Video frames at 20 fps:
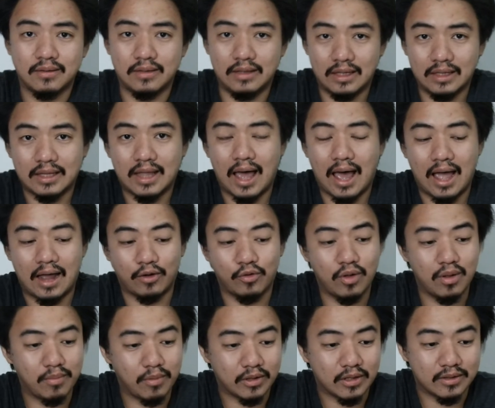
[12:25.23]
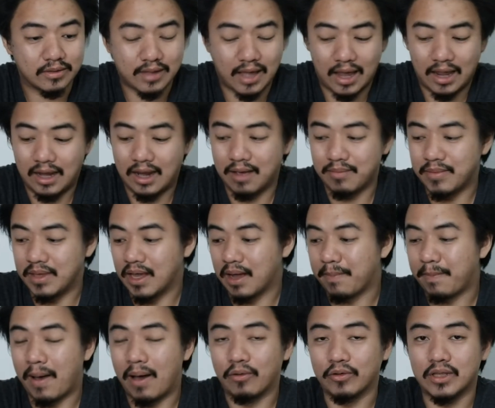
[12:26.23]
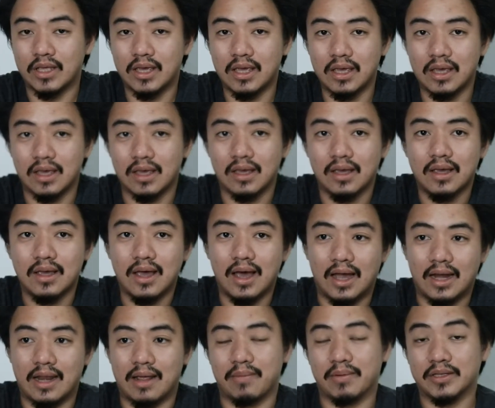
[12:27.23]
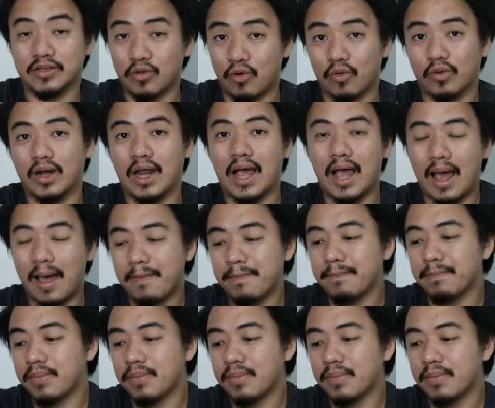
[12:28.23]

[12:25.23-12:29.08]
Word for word: เดินทางด้วยมอเตอร์ไซค์และมีกระเป๋าที่อเนกประสงค์นะครับ